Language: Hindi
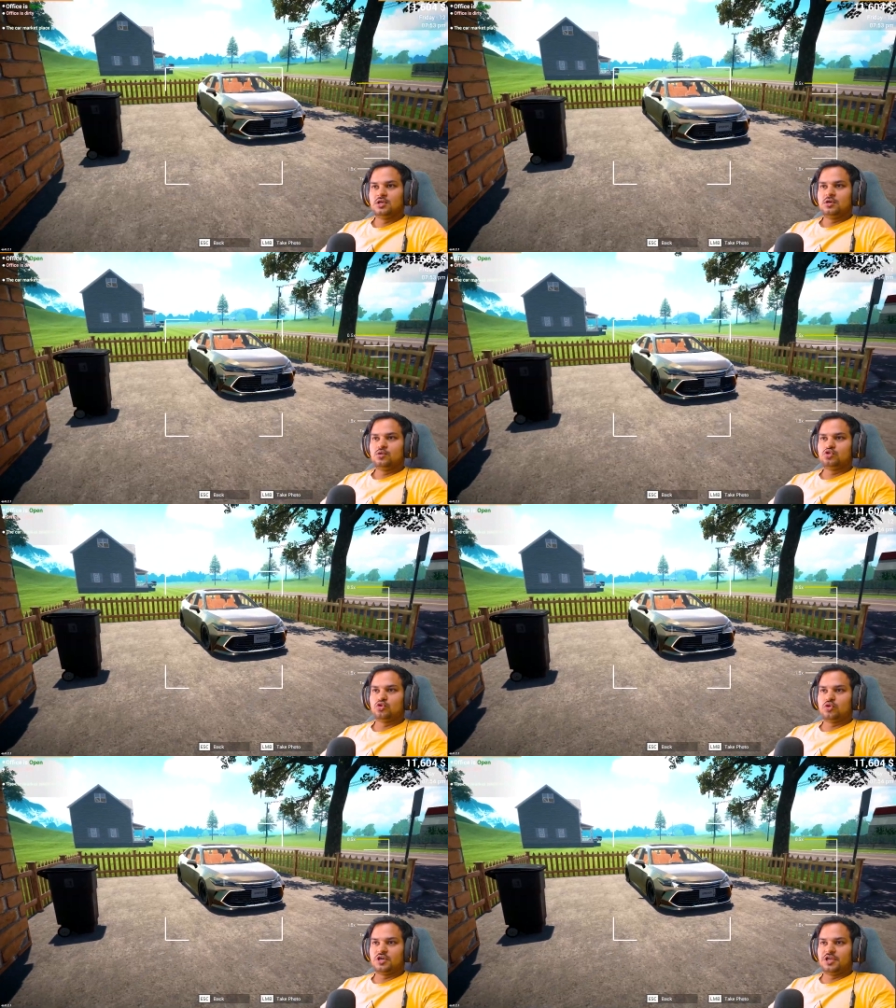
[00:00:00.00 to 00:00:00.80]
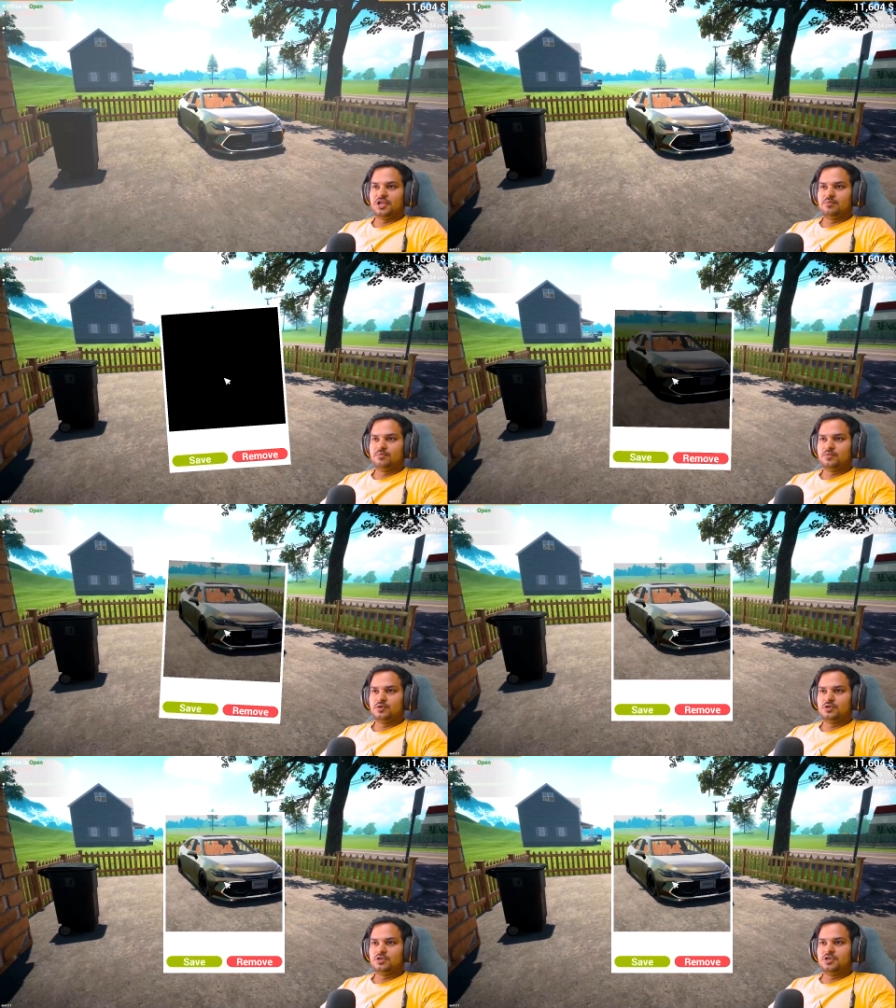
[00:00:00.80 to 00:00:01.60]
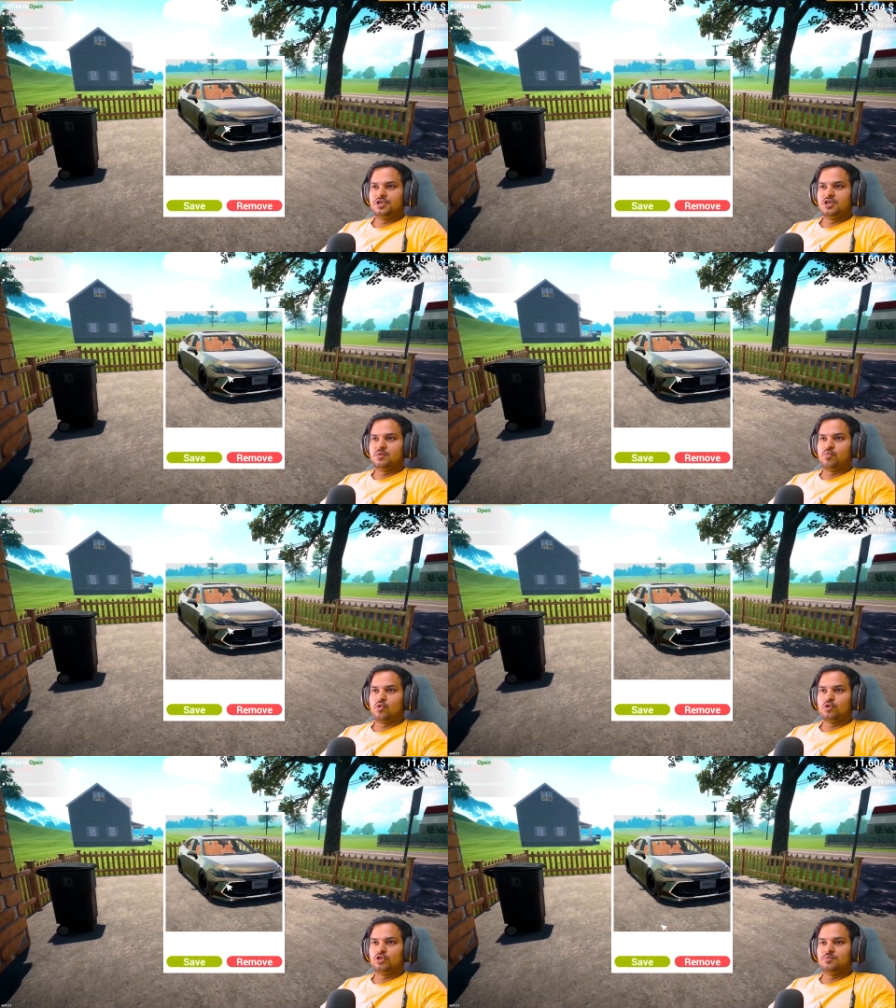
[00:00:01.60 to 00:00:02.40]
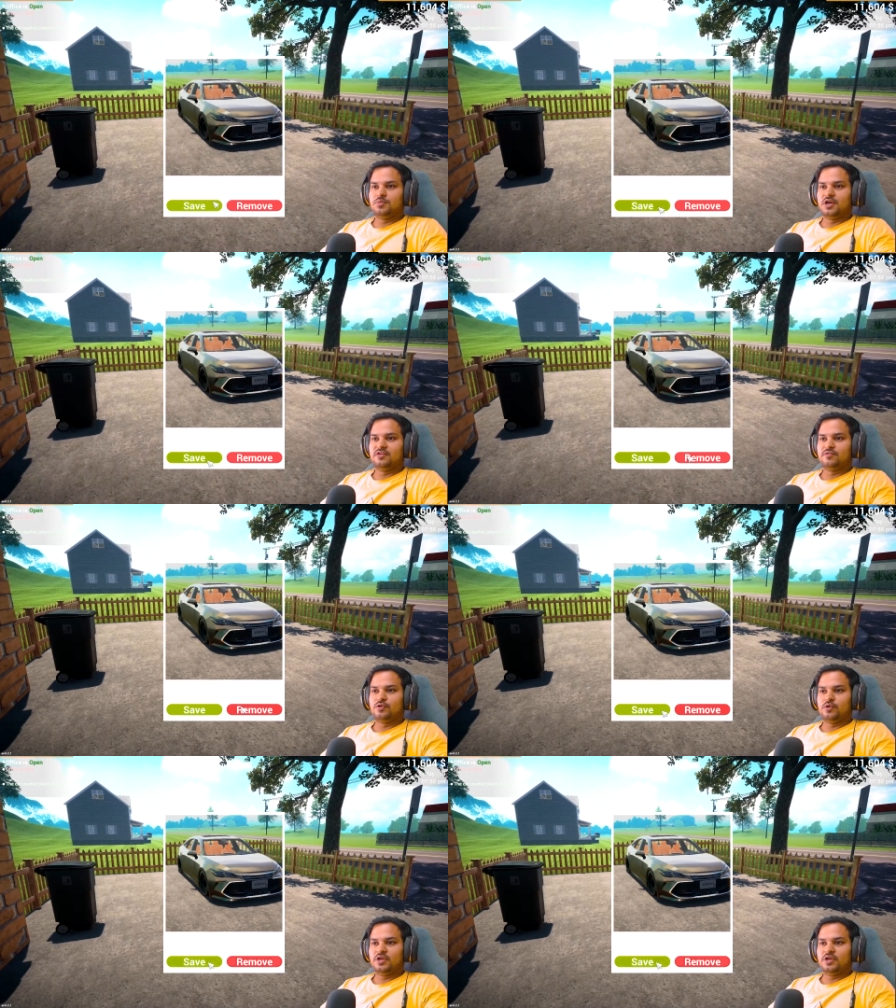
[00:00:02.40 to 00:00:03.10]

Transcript: कुछ और करेंगे हम ठीक है बहुत ही प्यारी फोटो है